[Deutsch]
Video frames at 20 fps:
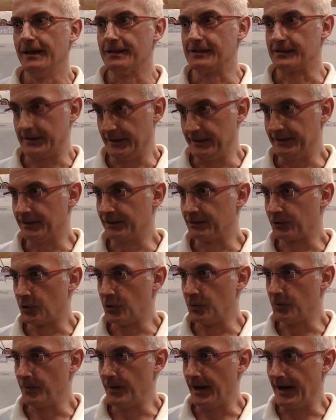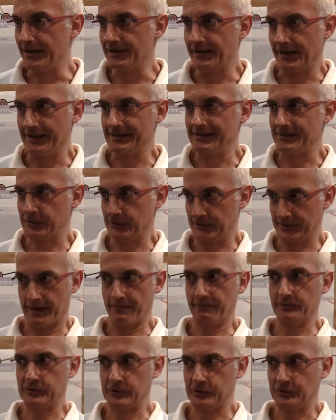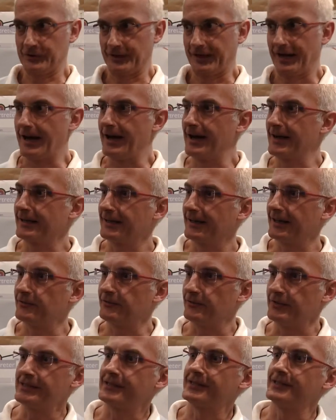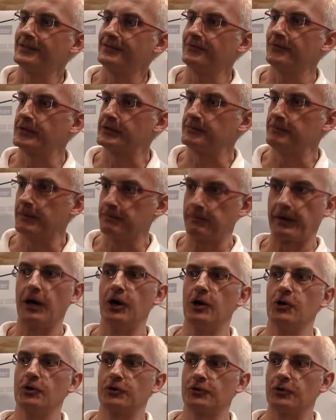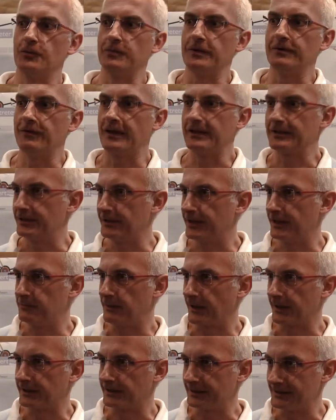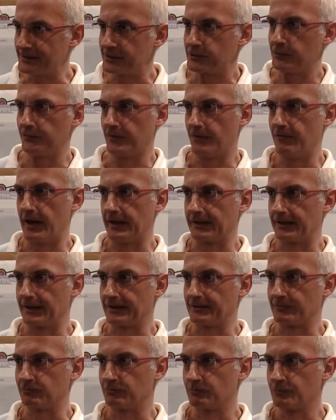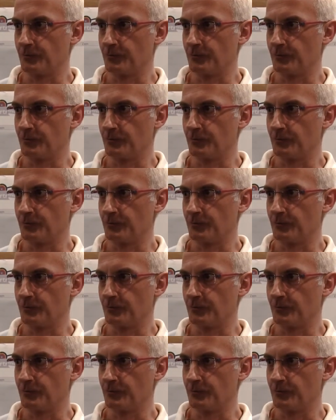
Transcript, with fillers: Es geht darum, all das zusammenzutragen an Wissen, was man braucht, um die Welt in ein Paradies zu verwandeln.